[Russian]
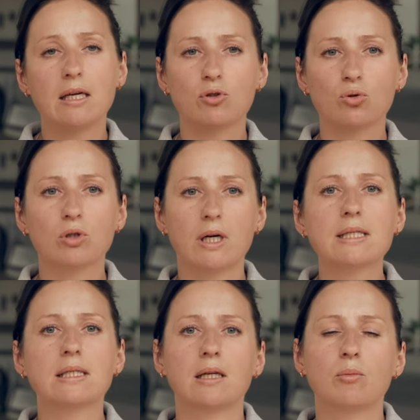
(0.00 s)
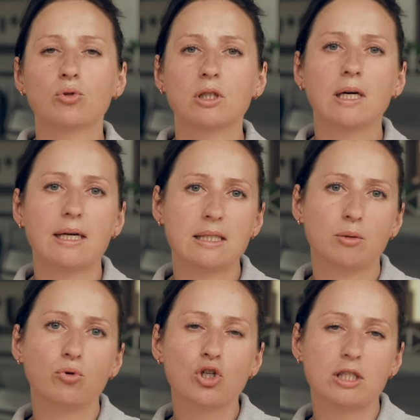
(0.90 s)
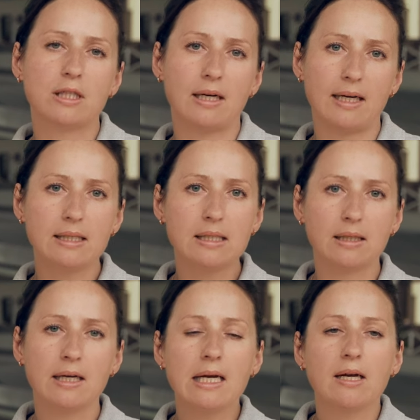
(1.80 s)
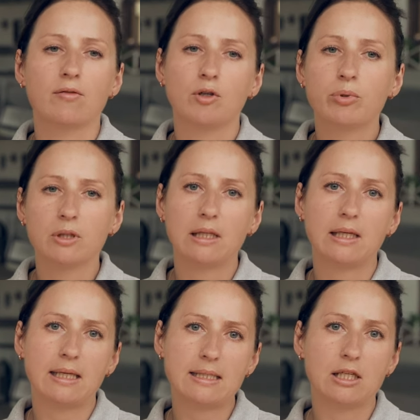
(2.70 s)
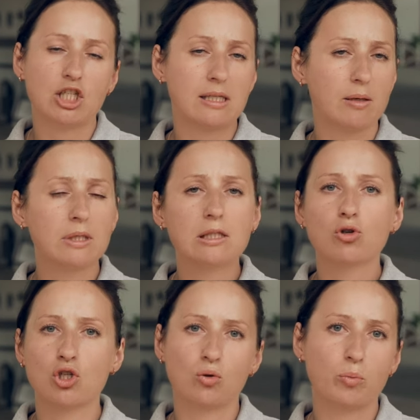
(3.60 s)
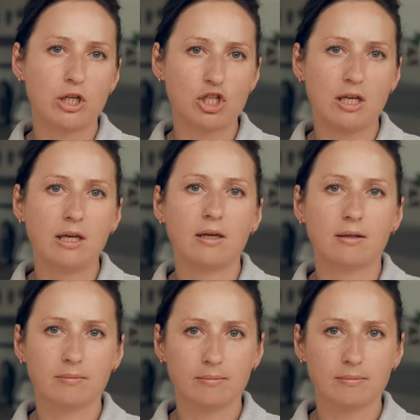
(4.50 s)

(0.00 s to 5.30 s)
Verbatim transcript: И в другой раз она будет гораздо больше стараться выполнить для нас даже самое сложное упражнение.